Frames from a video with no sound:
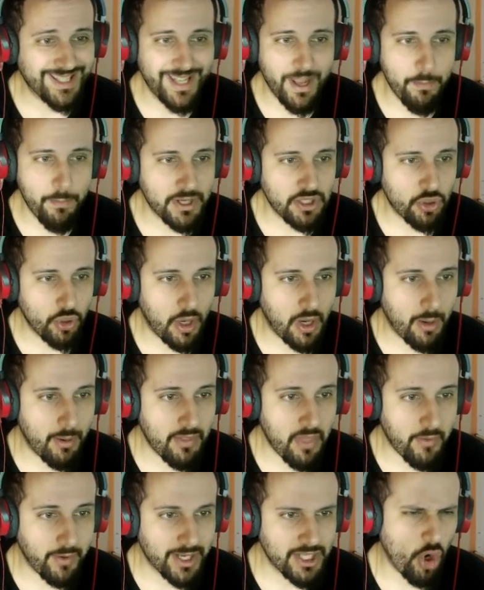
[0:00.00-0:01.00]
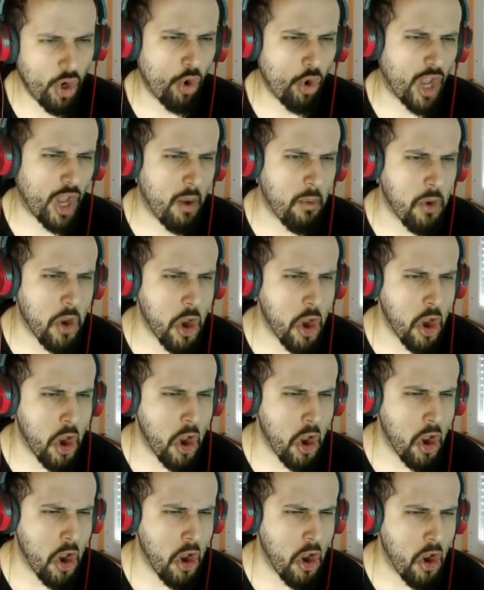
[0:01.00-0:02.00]
siempre escola la banda derecha. ¡Oh, qué
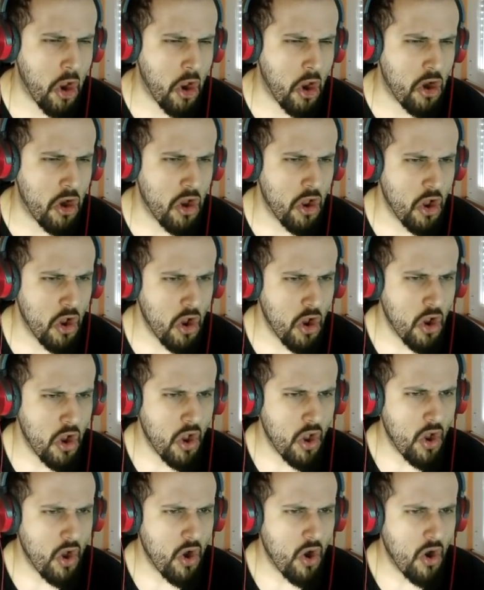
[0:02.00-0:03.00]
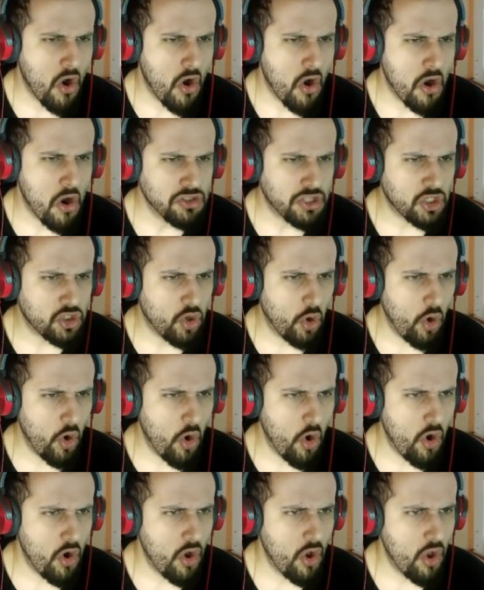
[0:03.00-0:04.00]
bien! ¿Está
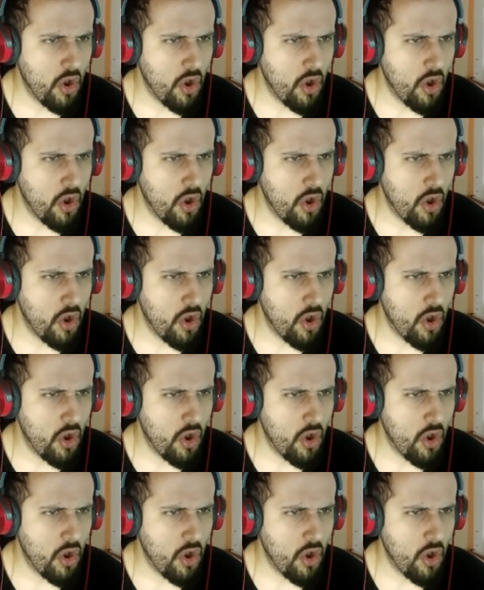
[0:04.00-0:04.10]
solo?